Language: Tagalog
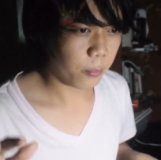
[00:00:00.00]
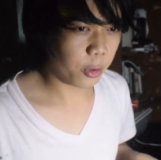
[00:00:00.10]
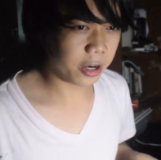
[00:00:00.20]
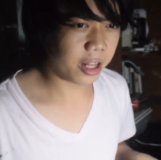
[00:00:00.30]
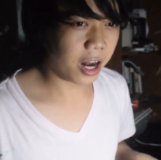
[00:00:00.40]

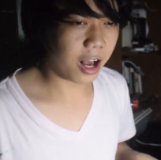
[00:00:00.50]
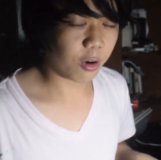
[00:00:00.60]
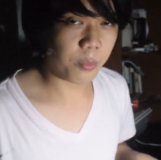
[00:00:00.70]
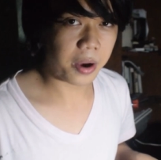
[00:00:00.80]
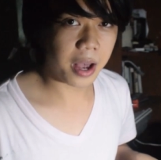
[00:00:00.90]
Pero na lang,
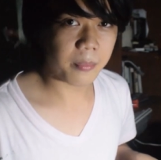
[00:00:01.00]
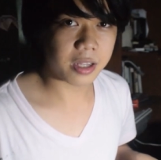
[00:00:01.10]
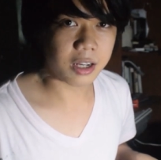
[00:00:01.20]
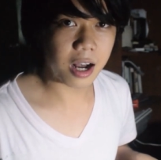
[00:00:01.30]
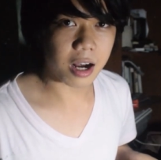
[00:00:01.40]

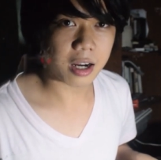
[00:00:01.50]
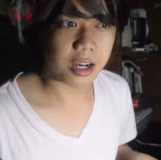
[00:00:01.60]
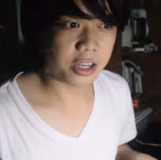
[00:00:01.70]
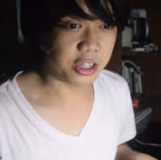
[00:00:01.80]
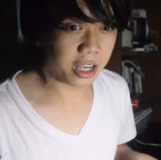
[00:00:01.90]
kumayaman ka,
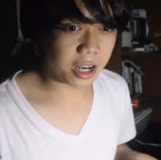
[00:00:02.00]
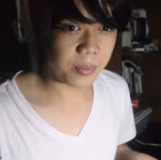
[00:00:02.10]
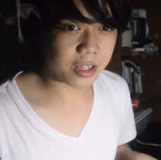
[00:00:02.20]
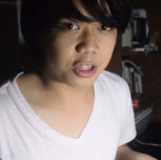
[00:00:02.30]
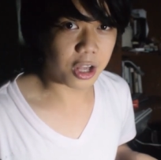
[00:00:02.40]
hindi ka
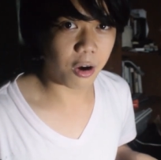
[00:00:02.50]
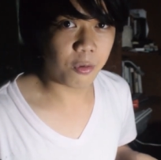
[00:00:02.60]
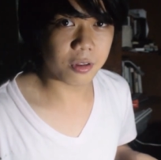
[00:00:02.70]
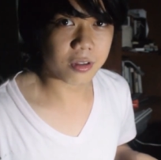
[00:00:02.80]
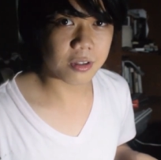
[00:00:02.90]

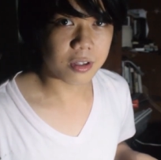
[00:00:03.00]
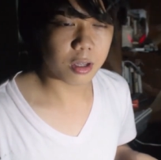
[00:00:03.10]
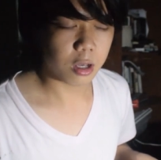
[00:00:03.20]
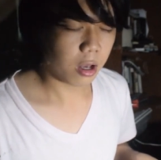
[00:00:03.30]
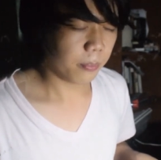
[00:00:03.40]
matatakot.
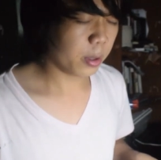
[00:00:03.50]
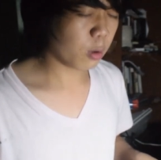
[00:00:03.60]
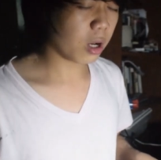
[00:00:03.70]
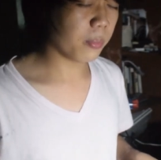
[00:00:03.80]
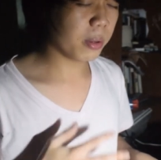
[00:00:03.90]

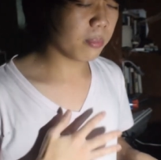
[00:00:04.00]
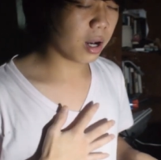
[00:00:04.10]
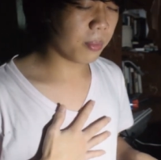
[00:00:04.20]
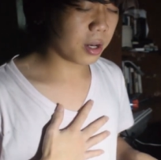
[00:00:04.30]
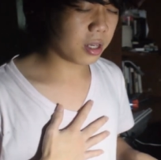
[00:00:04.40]
Pero kaming
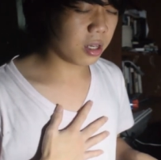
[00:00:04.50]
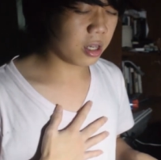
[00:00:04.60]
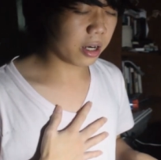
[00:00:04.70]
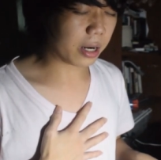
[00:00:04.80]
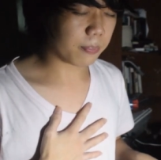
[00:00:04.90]
mga
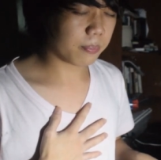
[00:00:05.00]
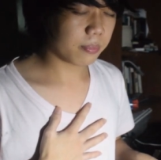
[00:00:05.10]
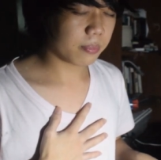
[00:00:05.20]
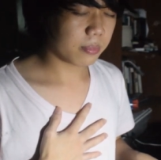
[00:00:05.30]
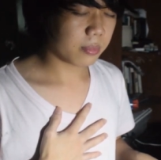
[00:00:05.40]
mahihirap
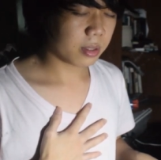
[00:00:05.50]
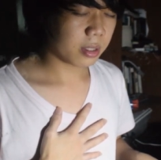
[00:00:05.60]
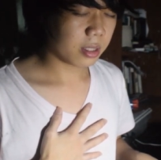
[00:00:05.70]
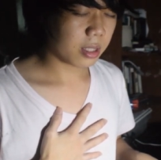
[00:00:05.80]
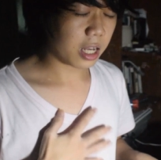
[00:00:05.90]

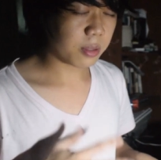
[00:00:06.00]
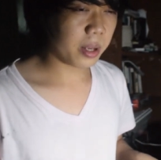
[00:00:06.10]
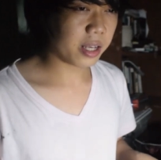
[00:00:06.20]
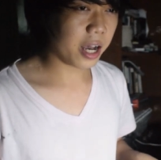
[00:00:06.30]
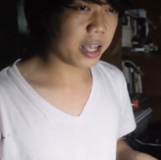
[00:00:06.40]
at
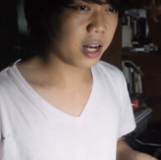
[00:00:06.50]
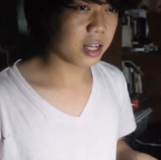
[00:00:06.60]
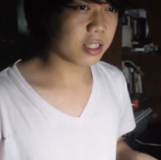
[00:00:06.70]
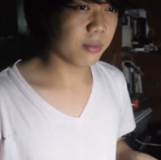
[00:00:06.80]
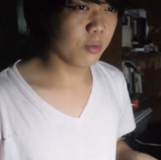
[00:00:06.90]
may kaya
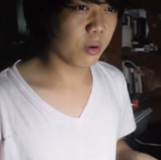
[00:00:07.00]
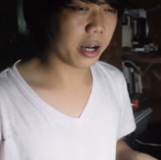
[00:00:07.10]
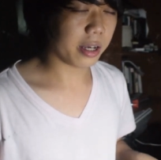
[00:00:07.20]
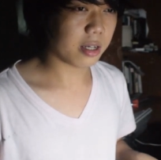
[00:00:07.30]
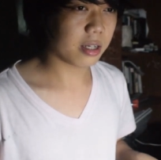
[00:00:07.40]
lang sa
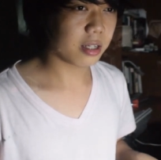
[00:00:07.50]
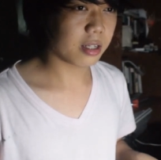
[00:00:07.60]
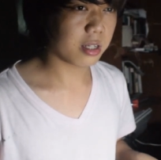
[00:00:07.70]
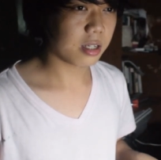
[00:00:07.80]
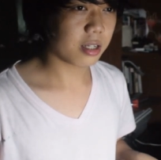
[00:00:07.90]
buhay,
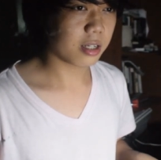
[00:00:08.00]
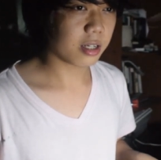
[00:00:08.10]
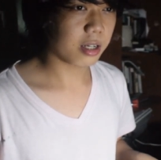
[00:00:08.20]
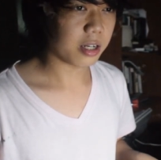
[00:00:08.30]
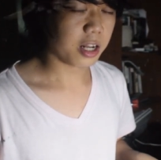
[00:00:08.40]

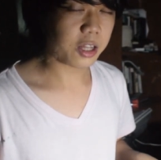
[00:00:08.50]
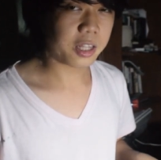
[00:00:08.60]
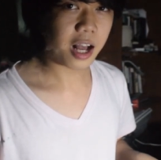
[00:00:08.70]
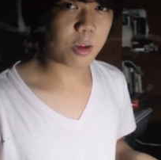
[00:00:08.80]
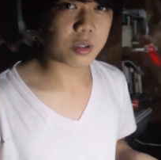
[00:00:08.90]

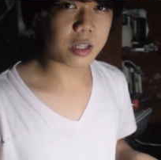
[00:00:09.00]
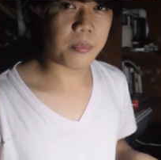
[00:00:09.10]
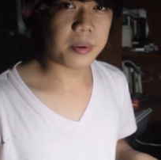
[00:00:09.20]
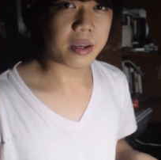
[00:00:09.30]
natatakot kami